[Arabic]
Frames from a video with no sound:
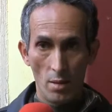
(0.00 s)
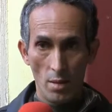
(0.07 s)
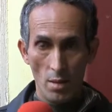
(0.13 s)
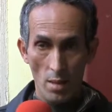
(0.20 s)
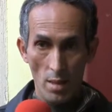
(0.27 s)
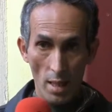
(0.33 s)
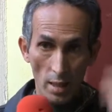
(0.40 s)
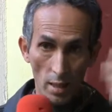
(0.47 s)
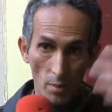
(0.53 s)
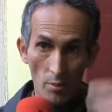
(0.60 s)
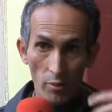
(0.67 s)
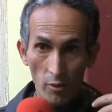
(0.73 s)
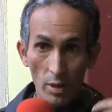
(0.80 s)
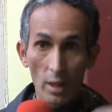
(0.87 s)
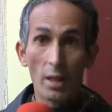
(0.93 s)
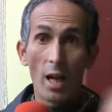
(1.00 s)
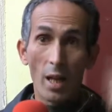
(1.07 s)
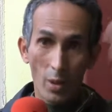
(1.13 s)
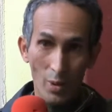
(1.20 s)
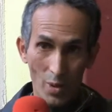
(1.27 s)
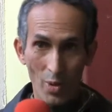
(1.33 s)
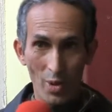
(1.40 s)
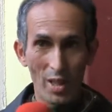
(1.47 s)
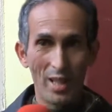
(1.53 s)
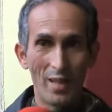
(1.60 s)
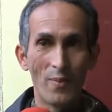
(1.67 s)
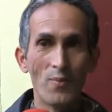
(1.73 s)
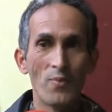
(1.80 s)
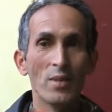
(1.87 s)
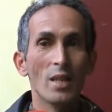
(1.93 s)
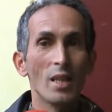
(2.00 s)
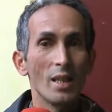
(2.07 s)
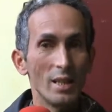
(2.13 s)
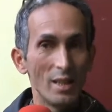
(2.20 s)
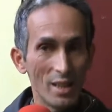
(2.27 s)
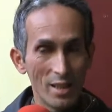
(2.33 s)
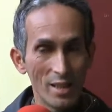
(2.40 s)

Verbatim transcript: يعني في الدار الاخرى ديال